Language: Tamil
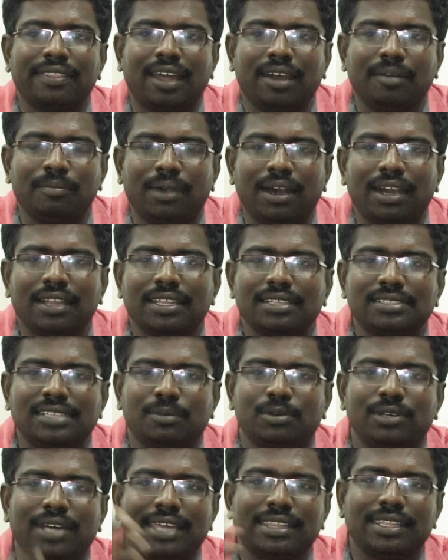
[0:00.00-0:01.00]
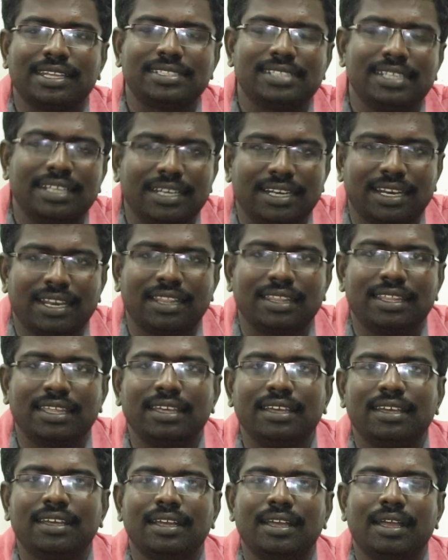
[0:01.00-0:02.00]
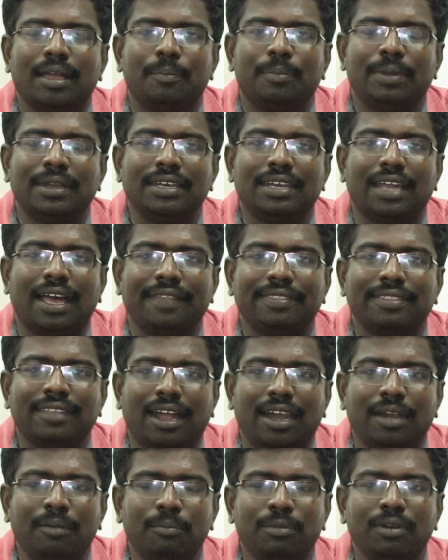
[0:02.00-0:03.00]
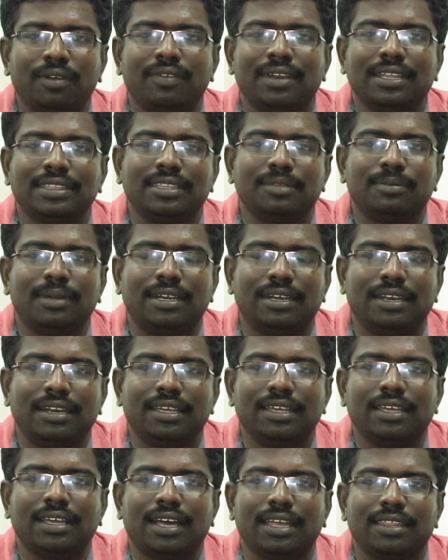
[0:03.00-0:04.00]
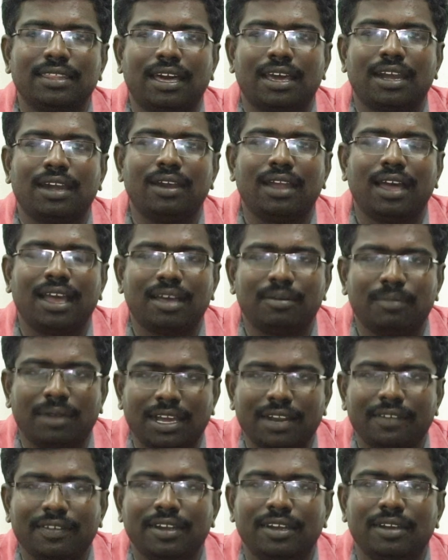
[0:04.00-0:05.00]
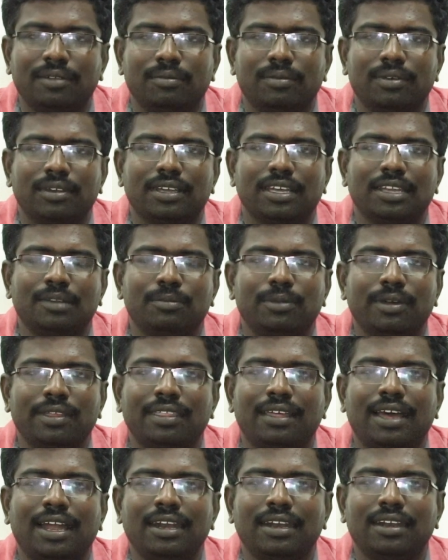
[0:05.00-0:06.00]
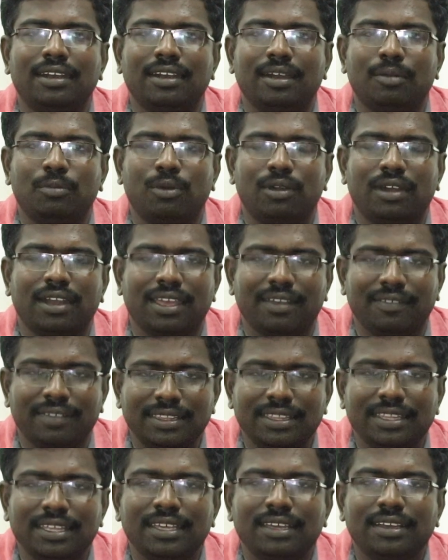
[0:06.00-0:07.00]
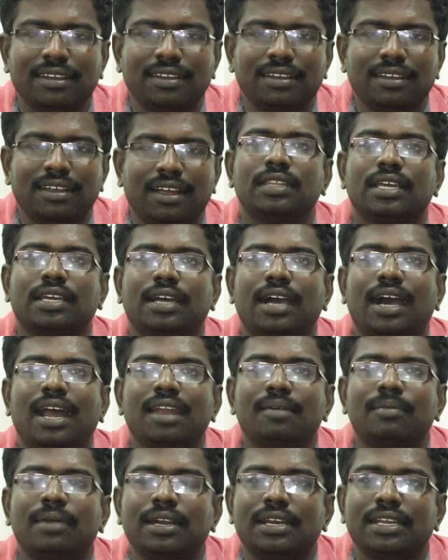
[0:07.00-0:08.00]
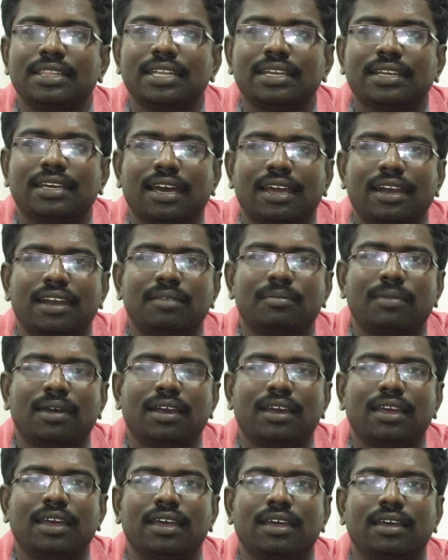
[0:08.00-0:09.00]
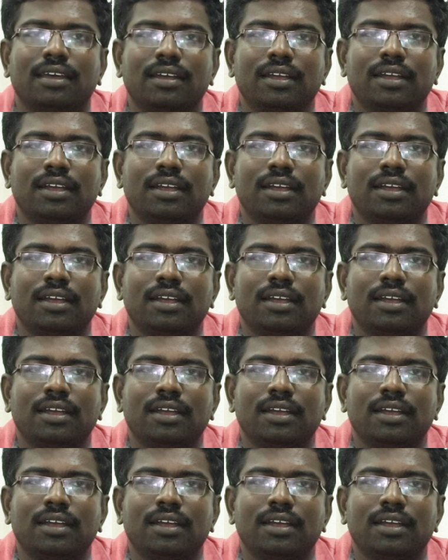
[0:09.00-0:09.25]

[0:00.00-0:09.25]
அந்த அன்பானது சமுதாயத்துக்கு செல்கின்றது பின் அந்த அன்பு விருத்தி பெற்று அது அருளாக மாற வேண்டும் என்பதுதான் நம்மளுடைய விதி இந்த கால மாற்றத்தின் காரணமாக